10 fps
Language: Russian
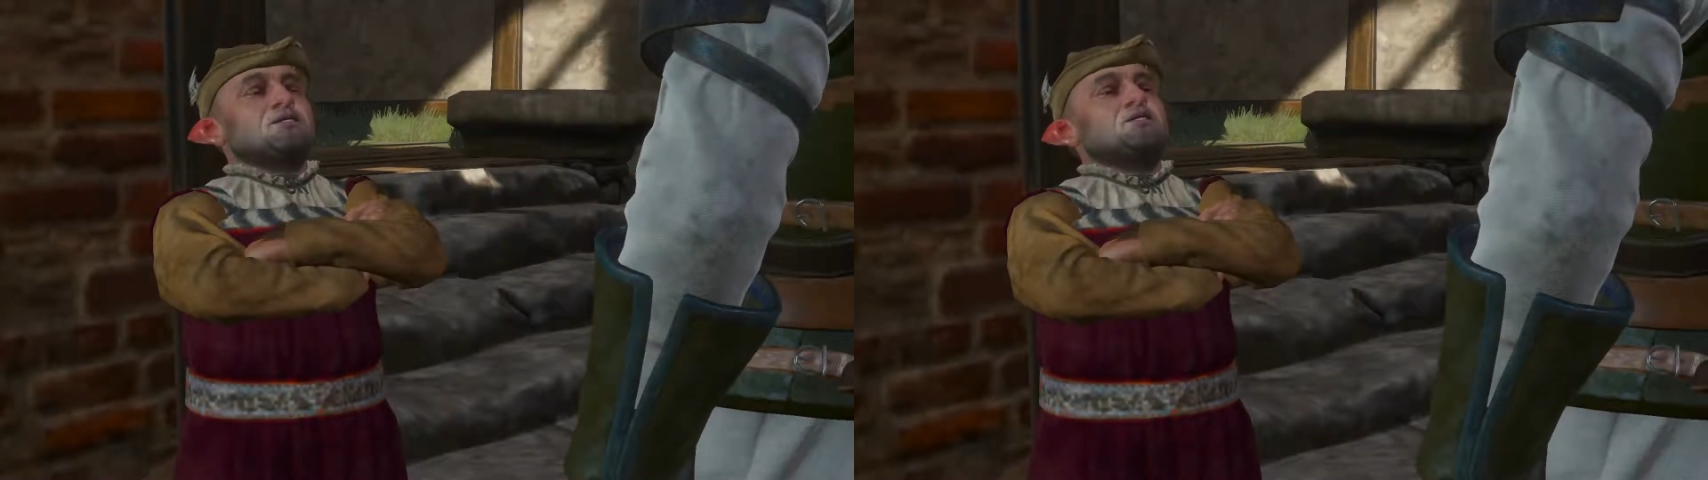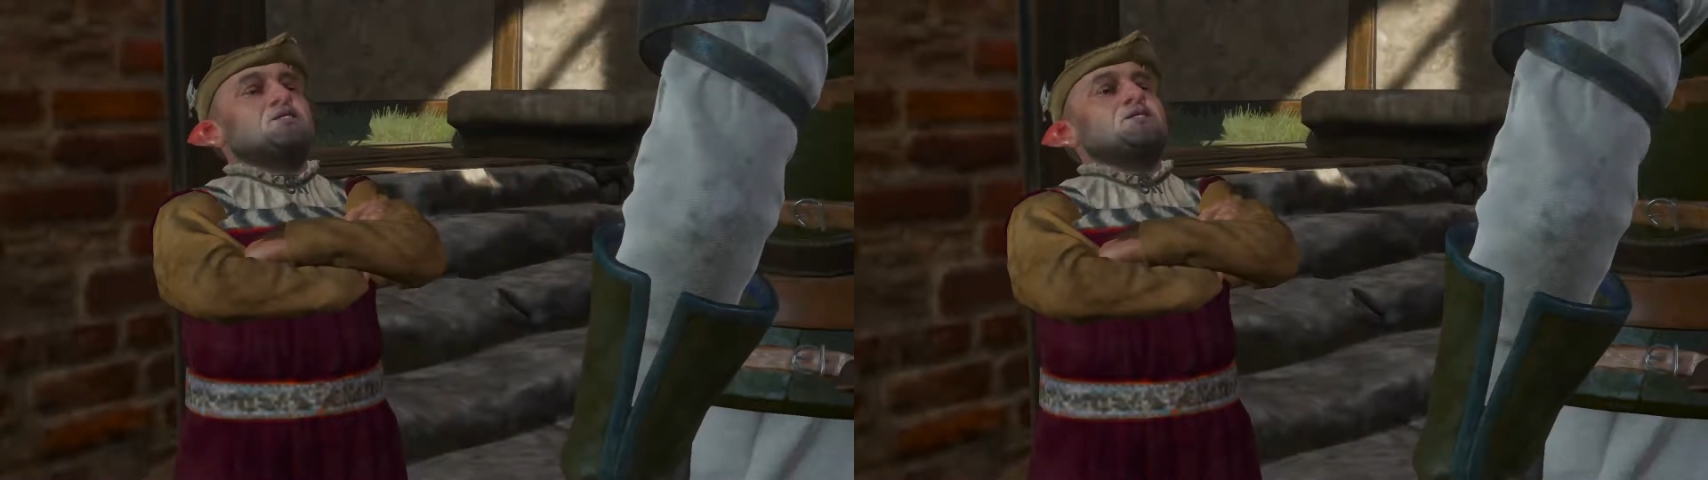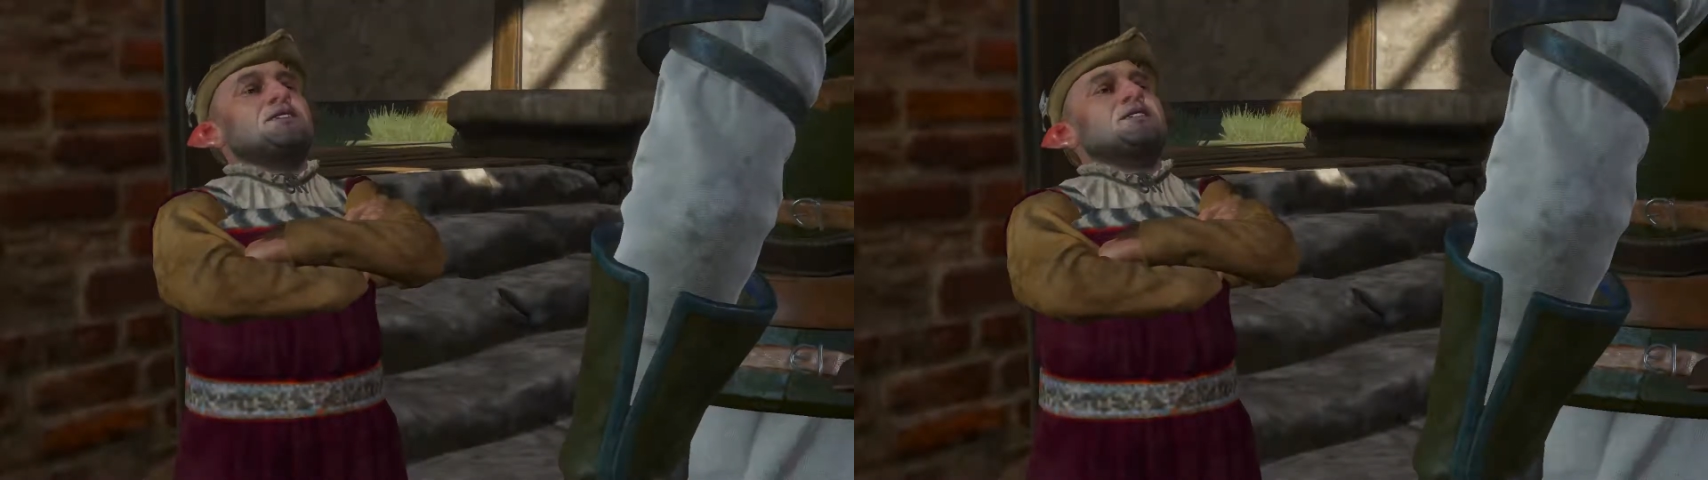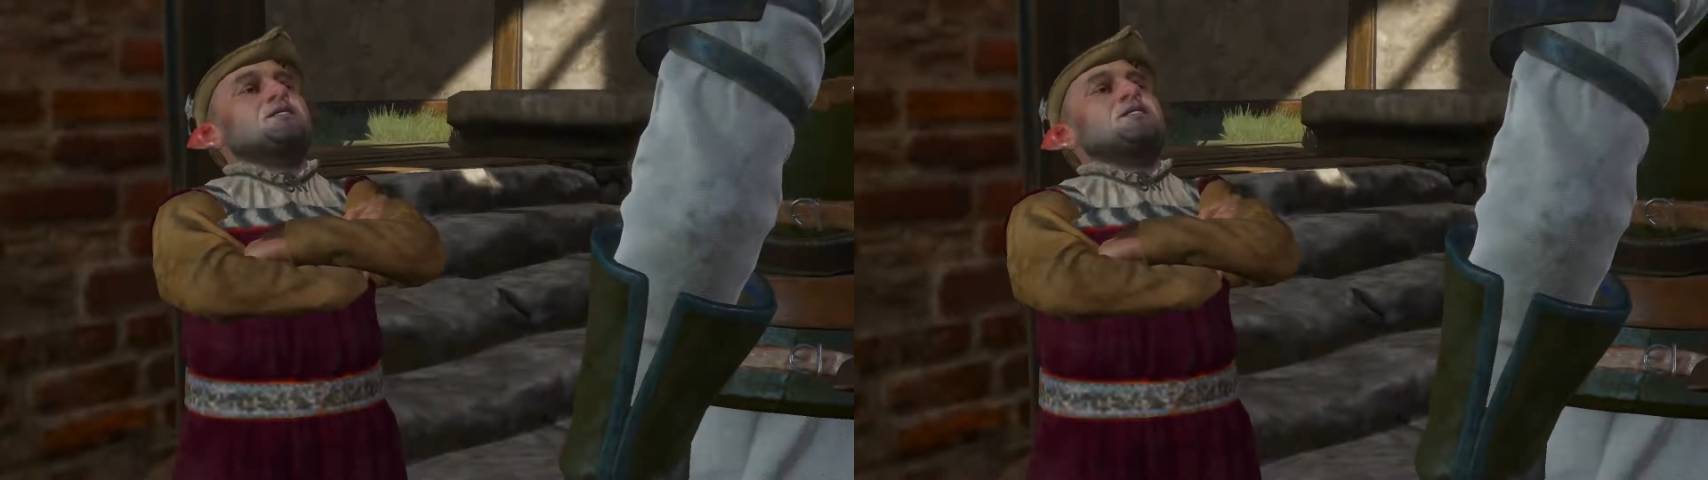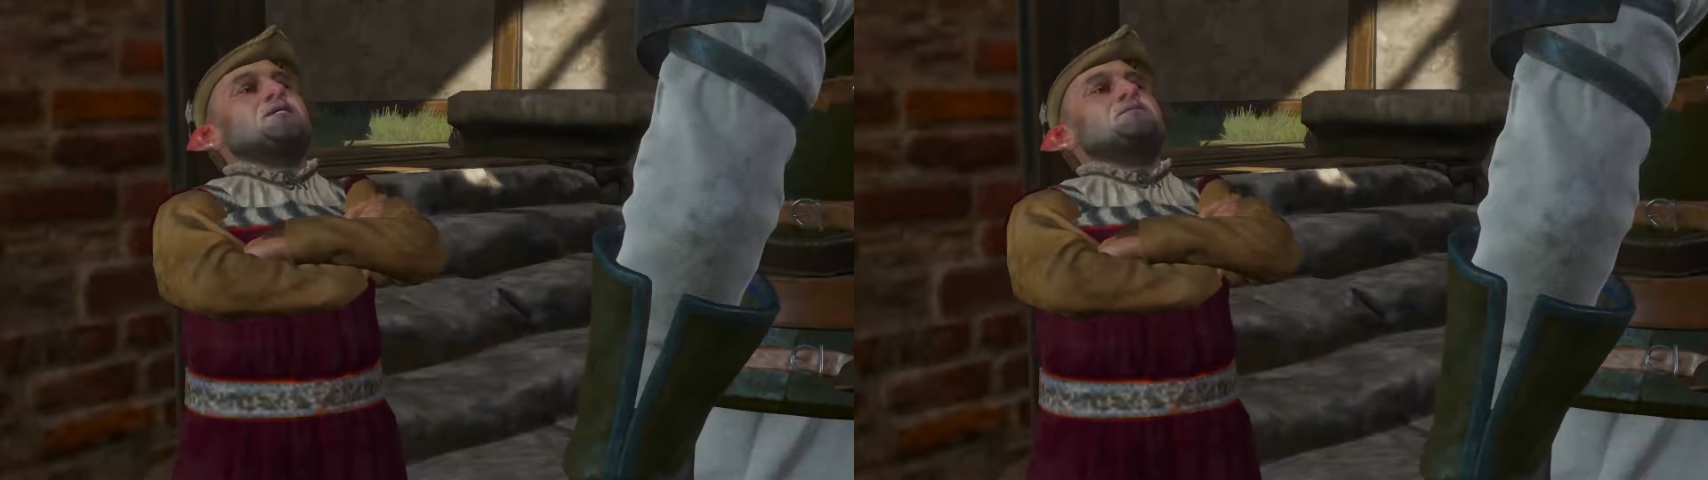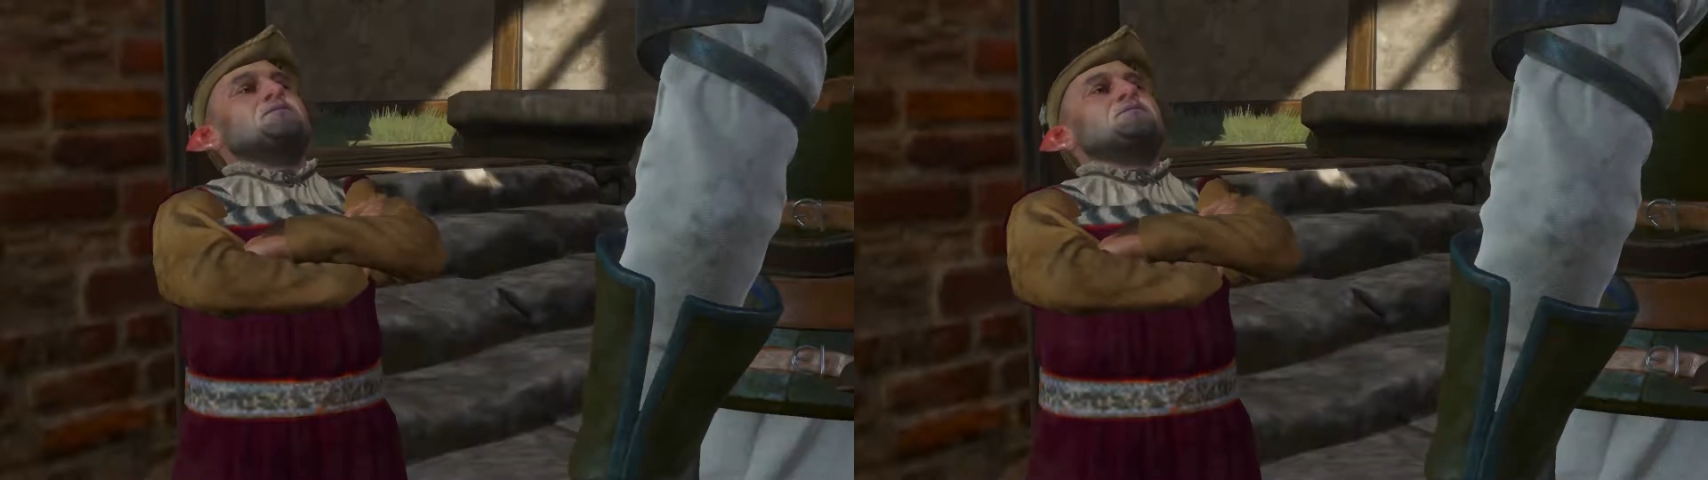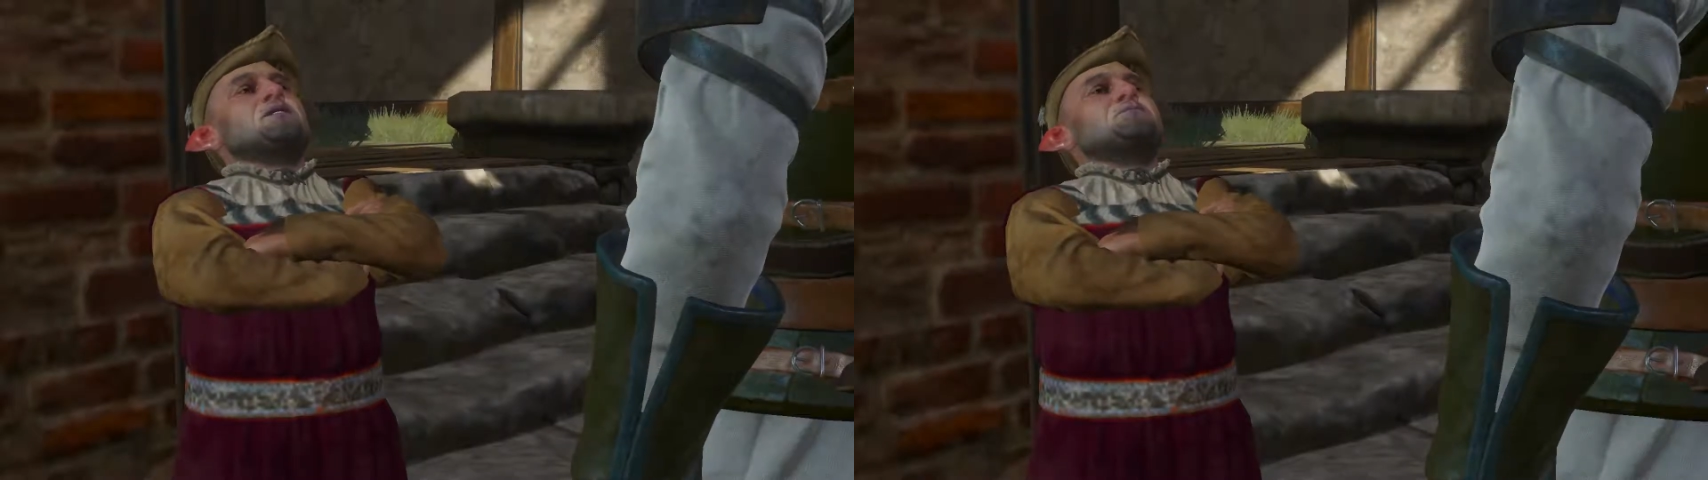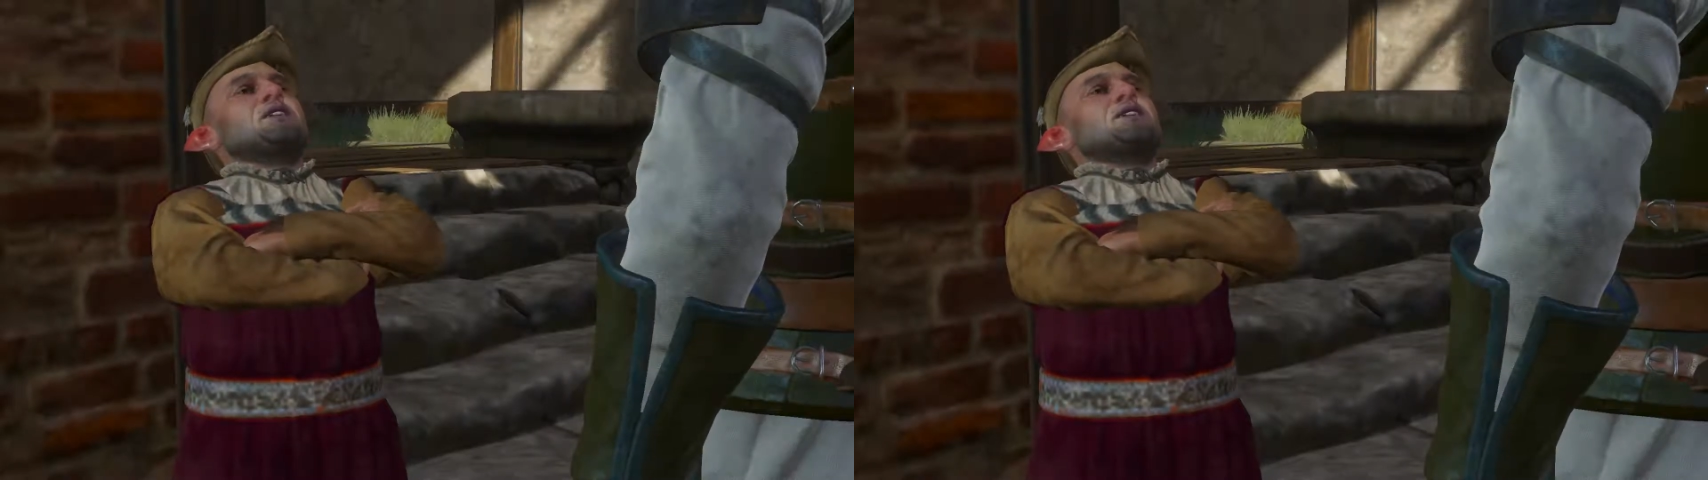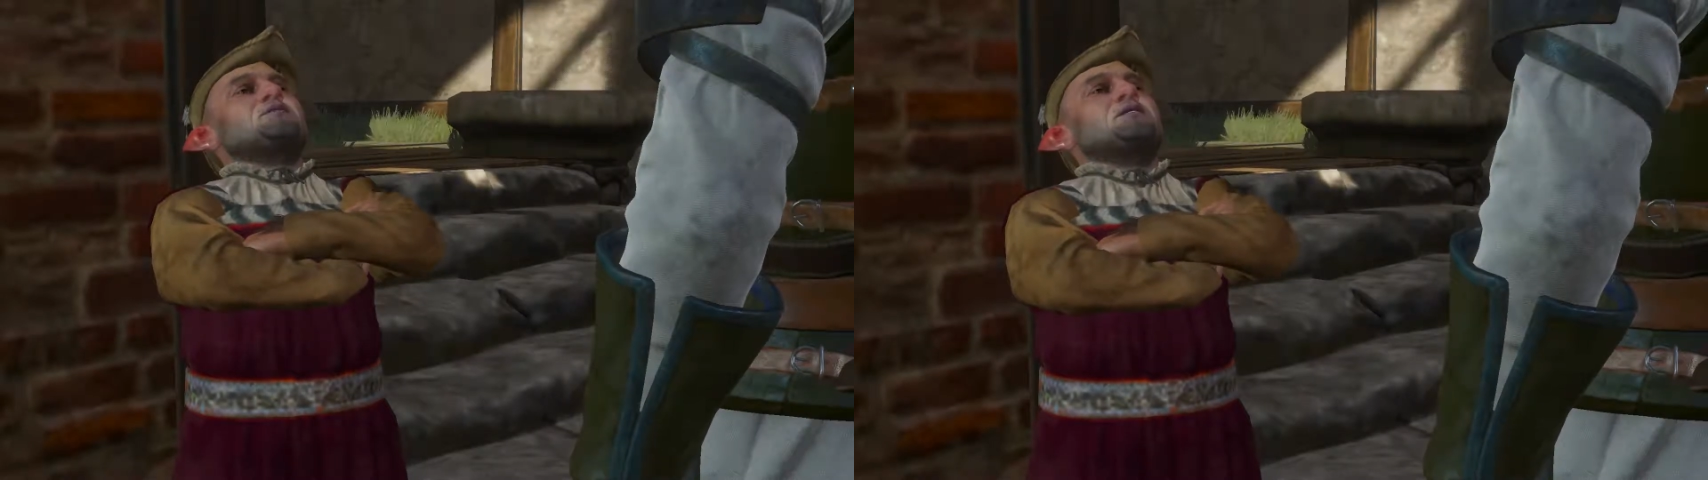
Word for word: сожженных попали